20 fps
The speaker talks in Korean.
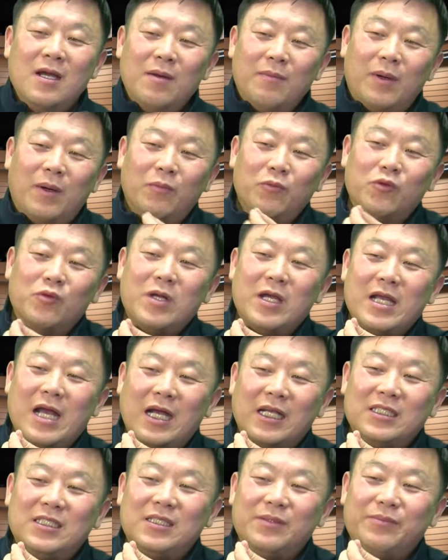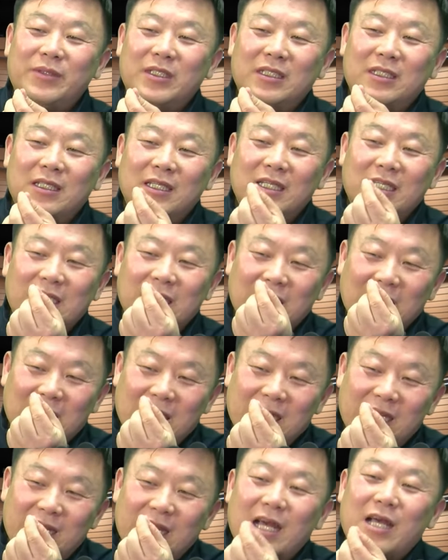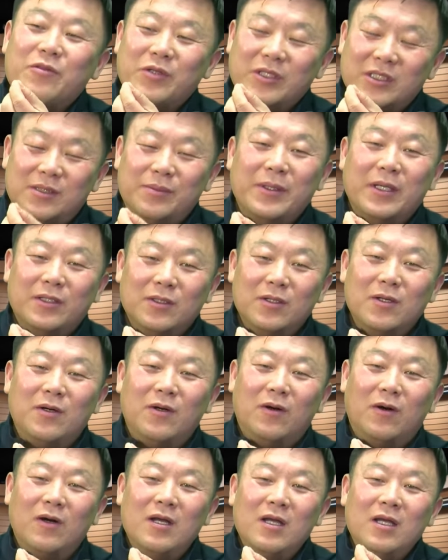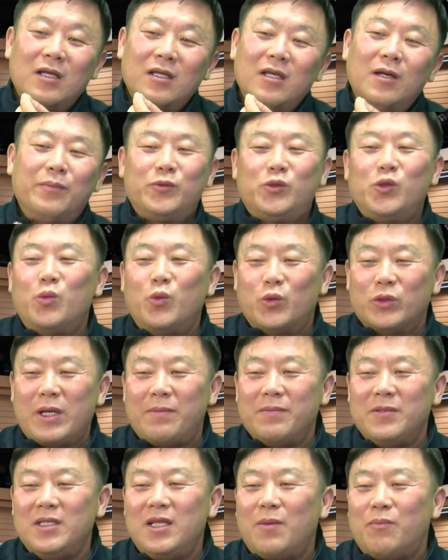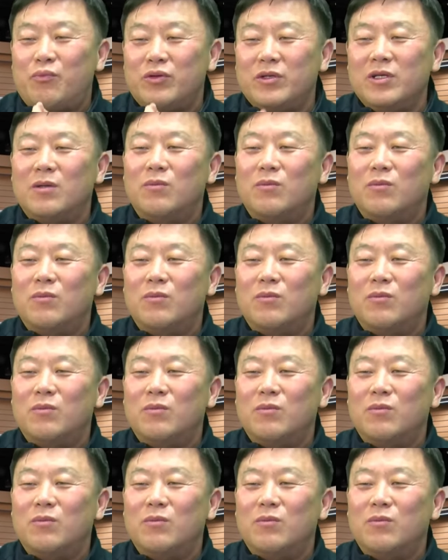법률가 양심이 일이라도 있으면요 협조 못합니다. 부역